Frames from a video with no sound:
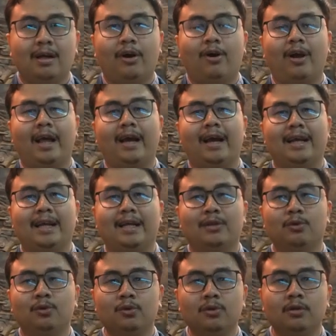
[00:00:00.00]
Oleh karena
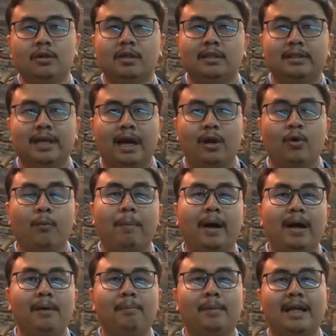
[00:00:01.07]
itu, jangan
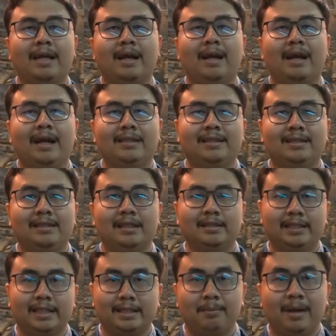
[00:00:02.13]
lupa meninggalkan
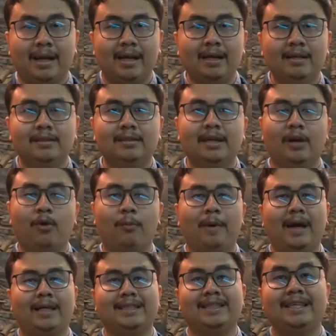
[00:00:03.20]
jas merah, jangan
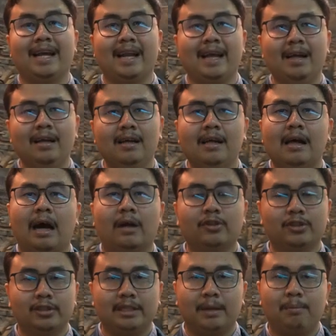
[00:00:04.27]
lupakan sejarah,
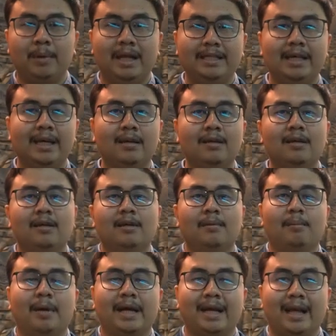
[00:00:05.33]
harus tetap belajar,
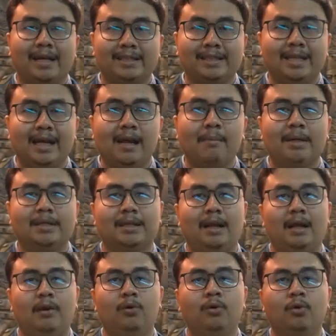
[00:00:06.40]
mengingat sejarah masa
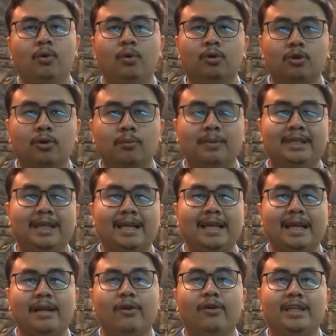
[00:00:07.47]
lalu untuk
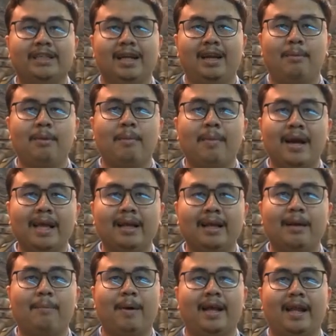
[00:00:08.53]
menjadi Indonesia lebih baik
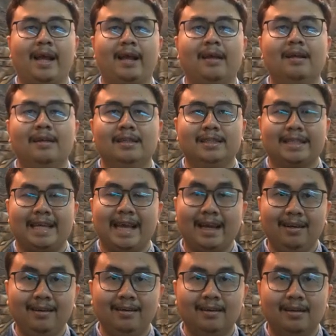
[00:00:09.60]
ke depannya. Sekian,